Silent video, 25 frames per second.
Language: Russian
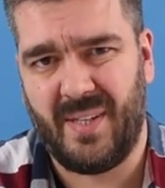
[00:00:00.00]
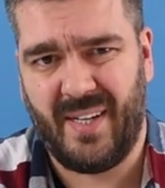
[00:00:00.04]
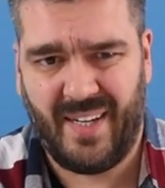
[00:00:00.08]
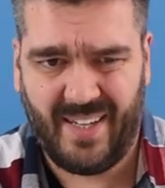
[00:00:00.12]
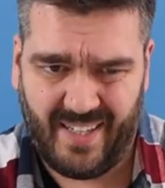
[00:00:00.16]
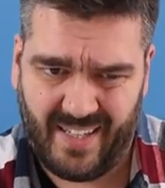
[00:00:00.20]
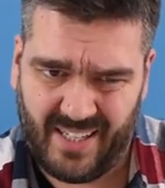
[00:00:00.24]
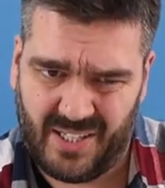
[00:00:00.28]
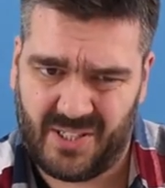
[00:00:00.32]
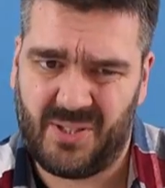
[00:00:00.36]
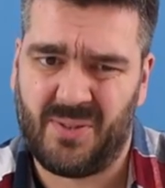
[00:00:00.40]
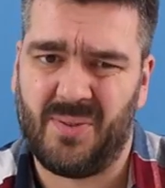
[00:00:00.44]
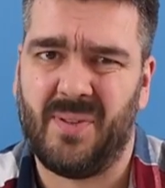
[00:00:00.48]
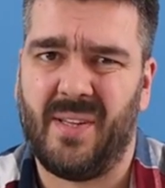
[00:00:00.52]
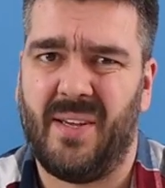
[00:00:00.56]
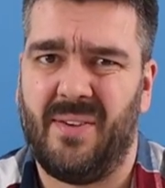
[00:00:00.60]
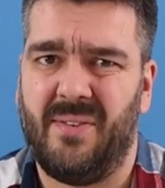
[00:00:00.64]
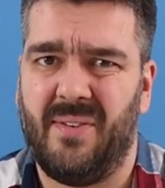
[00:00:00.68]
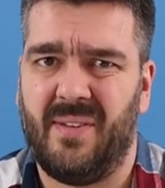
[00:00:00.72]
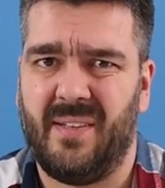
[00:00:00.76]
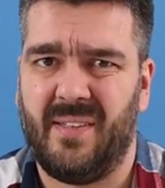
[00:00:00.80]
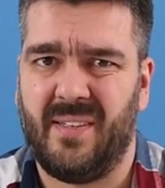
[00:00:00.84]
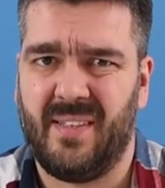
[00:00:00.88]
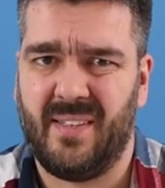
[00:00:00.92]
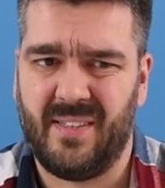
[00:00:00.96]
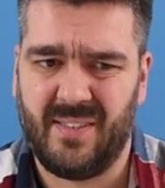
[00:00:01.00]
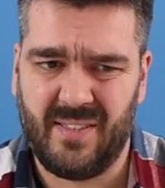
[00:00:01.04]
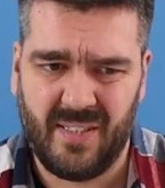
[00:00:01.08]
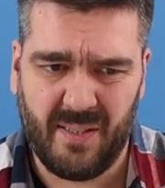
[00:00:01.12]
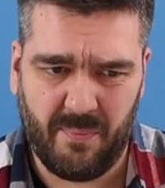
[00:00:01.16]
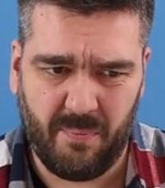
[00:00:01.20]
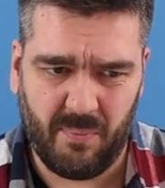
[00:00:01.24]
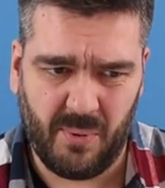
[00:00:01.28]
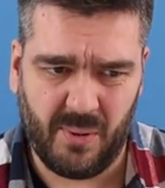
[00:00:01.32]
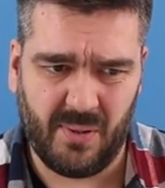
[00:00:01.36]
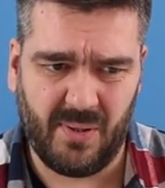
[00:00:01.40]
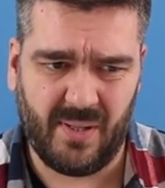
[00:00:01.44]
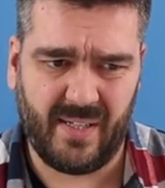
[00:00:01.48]
Хорошо, наверное.
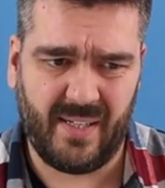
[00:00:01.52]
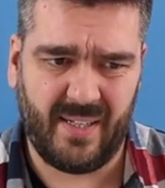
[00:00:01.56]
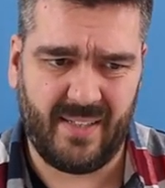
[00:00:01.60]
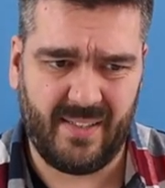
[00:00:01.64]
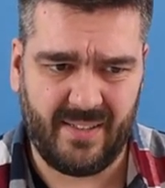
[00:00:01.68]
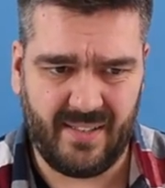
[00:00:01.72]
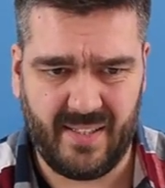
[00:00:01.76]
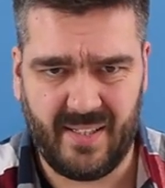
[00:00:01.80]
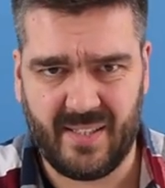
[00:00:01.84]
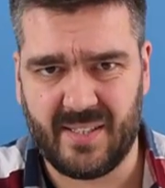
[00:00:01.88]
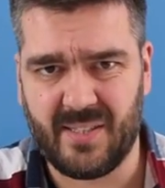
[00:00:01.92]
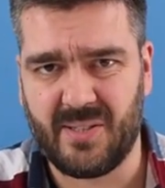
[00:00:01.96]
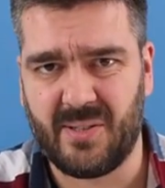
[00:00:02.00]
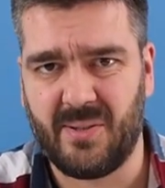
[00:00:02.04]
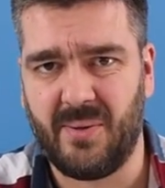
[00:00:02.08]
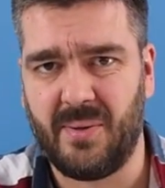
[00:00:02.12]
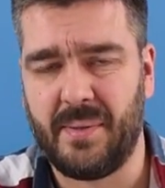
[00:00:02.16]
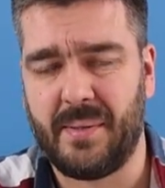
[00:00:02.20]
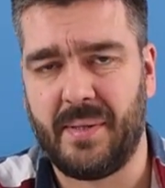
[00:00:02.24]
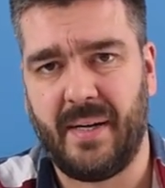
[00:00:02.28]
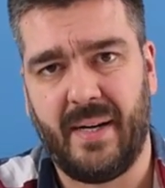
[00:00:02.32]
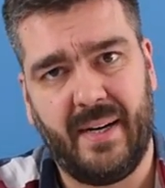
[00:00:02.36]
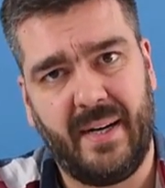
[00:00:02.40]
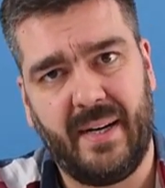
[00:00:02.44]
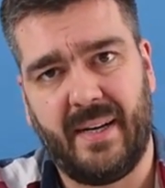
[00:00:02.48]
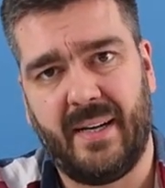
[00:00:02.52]
Неплохо, не отстойно, а